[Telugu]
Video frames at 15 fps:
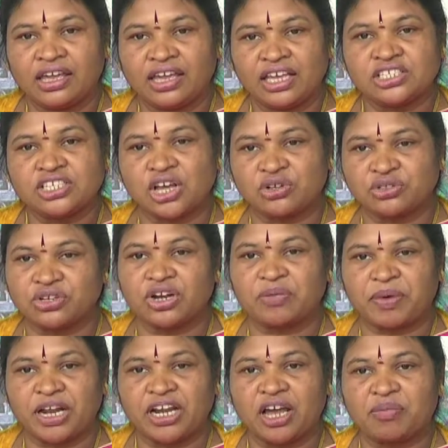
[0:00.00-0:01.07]
ఈ జరుగుతున్న
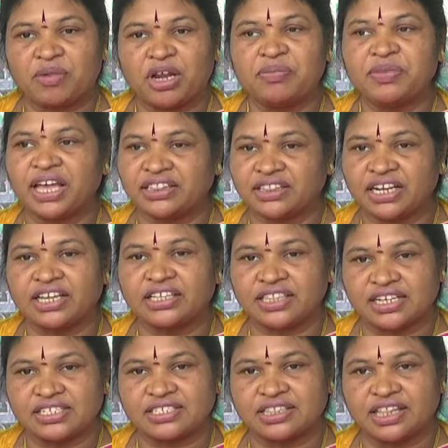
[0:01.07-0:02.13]
పరిణామాలు మీ అందరికీ
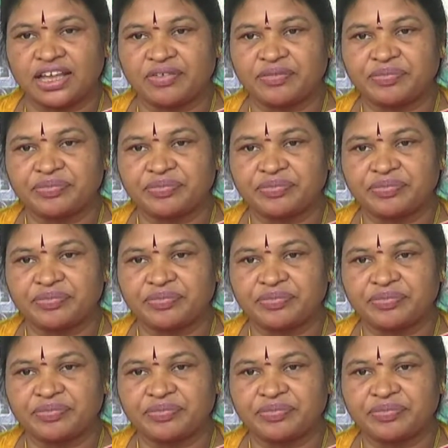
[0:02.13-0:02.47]
తెలిసిందే